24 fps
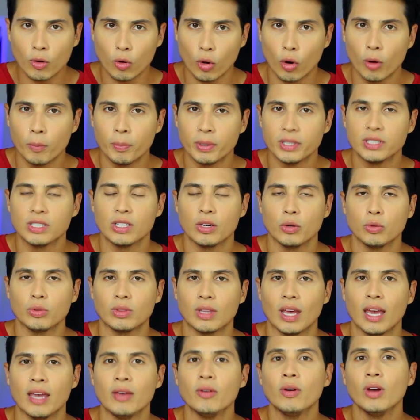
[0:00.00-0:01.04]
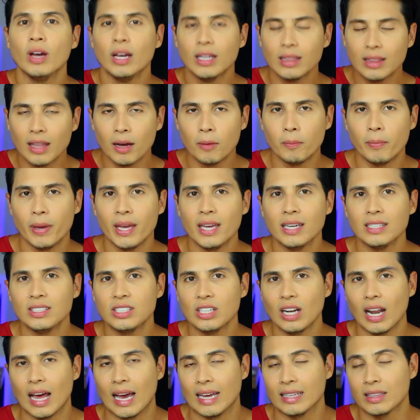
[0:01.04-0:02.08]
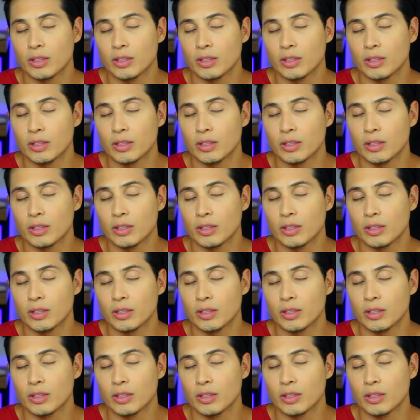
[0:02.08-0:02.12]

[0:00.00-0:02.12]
cropped que eu tenho também é de lá.